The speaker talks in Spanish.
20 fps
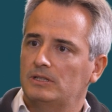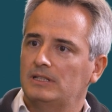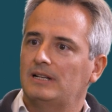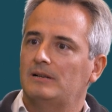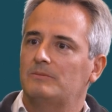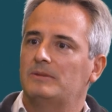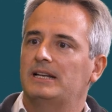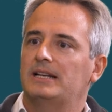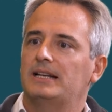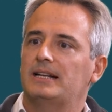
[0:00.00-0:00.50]
De
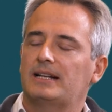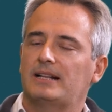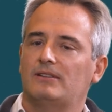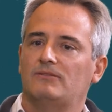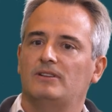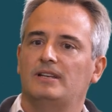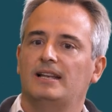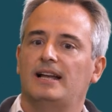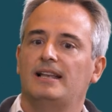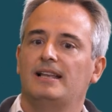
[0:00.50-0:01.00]
tal manera que al
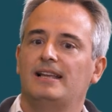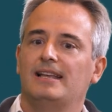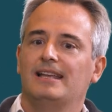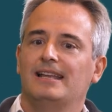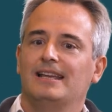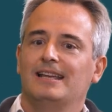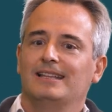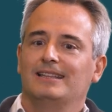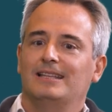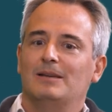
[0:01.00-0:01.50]
final
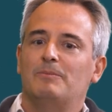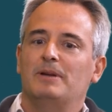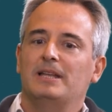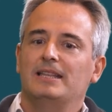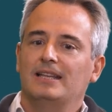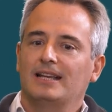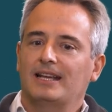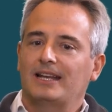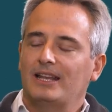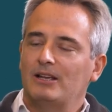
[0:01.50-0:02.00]

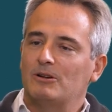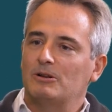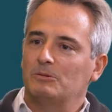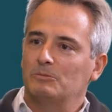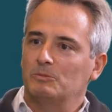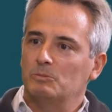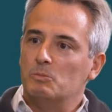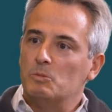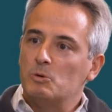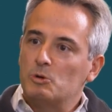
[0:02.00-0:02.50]
depende,
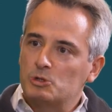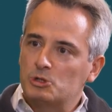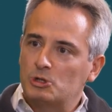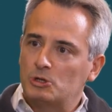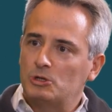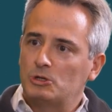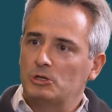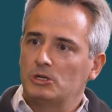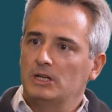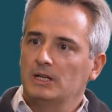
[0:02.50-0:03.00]
creo,
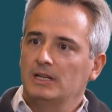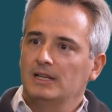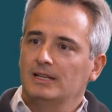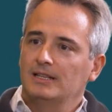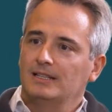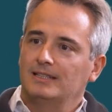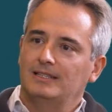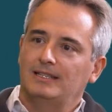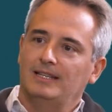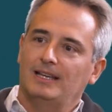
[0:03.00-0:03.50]
mucho
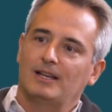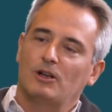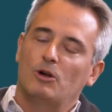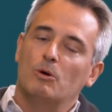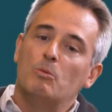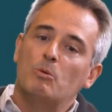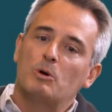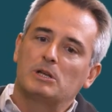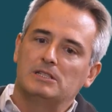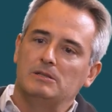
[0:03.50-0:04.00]
de
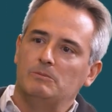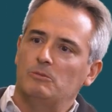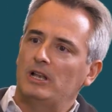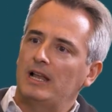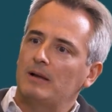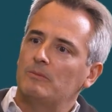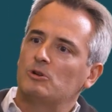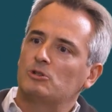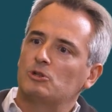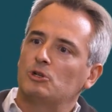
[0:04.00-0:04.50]
cómo
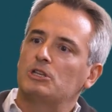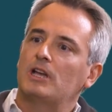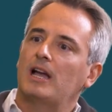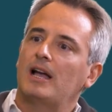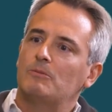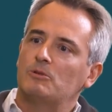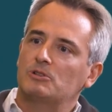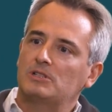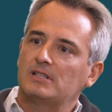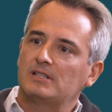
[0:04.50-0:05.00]
asimilamos o
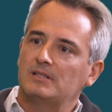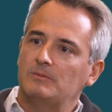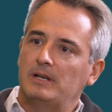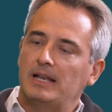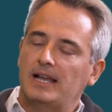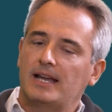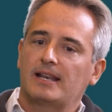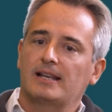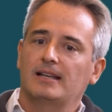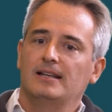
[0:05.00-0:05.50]
llegamos a
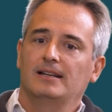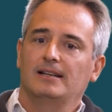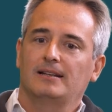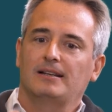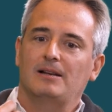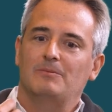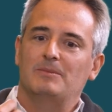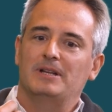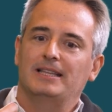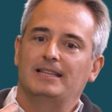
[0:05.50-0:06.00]
asimilar
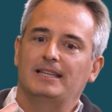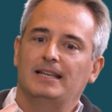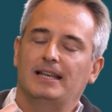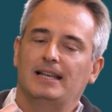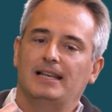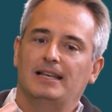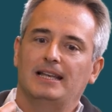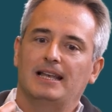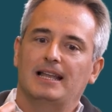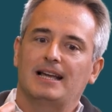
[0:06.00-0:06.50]

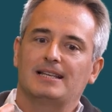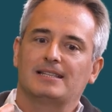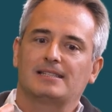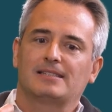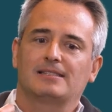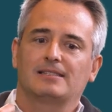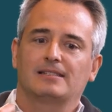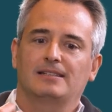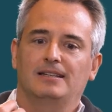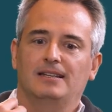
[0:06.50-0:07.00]
realmente
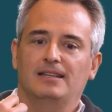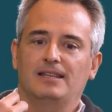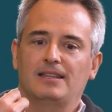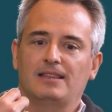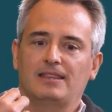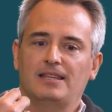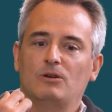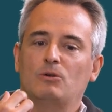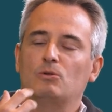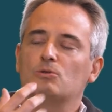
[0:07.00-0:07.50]
las
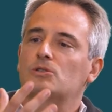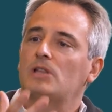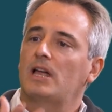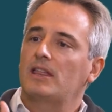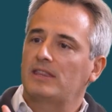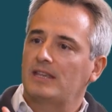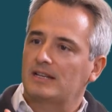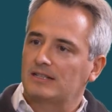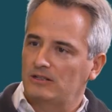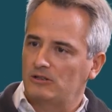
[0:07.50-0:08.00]
eh,
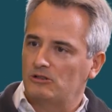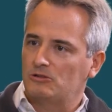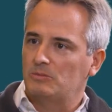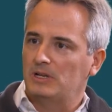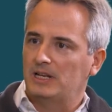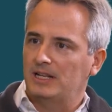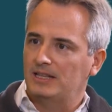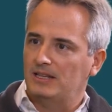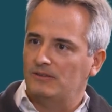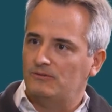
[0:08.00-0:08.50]
circunstancias que nos
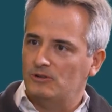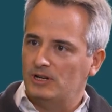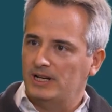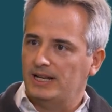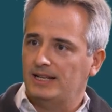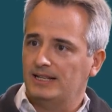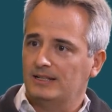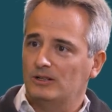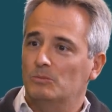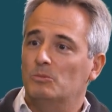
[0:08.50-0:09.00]
vienen de
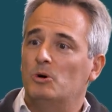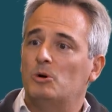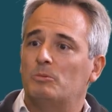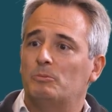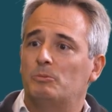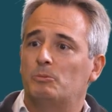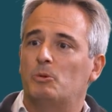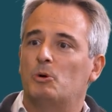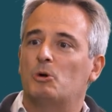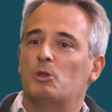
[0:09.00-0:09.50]
fuera.
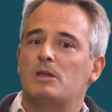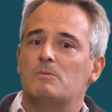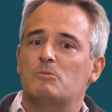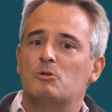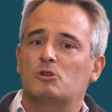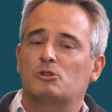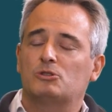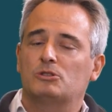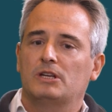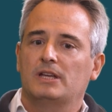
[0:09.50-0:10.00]
Cómo
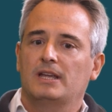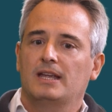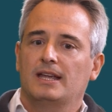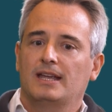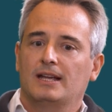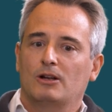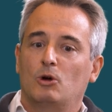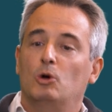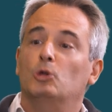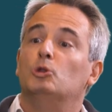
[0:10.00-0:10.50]
podemos
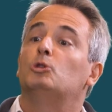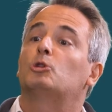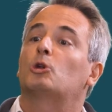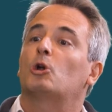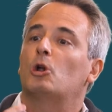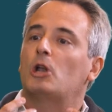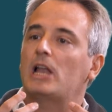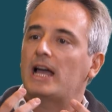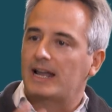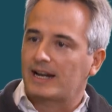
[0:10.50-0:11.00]

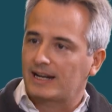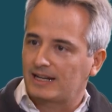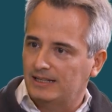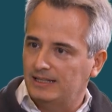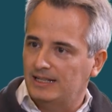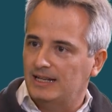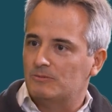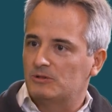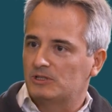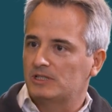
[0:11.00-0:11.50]
controlar,
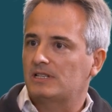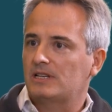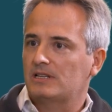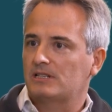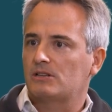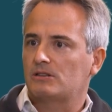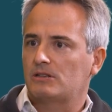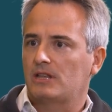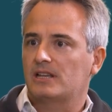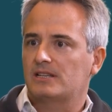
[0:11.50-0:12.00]
digamos,
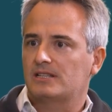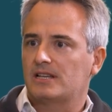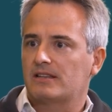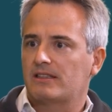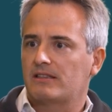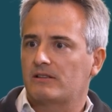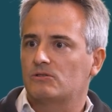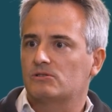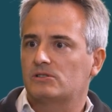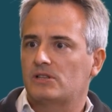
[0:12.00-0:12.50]
esas,
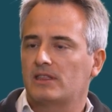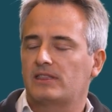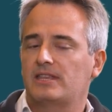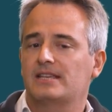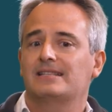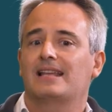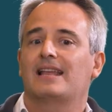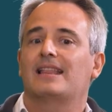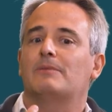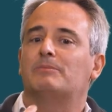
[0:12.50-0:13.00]
esas
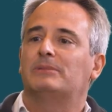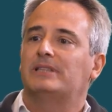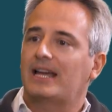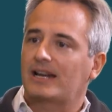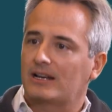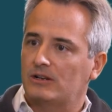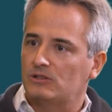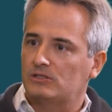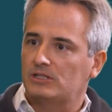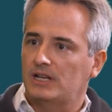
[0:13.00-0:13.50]
circunstancias y
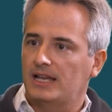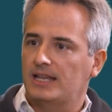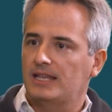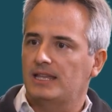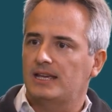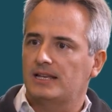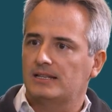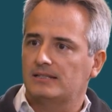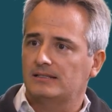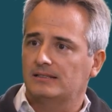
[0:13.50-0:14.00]
adaptarnos a
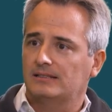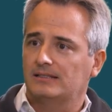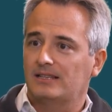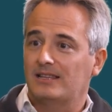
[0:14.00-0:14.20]
ellas.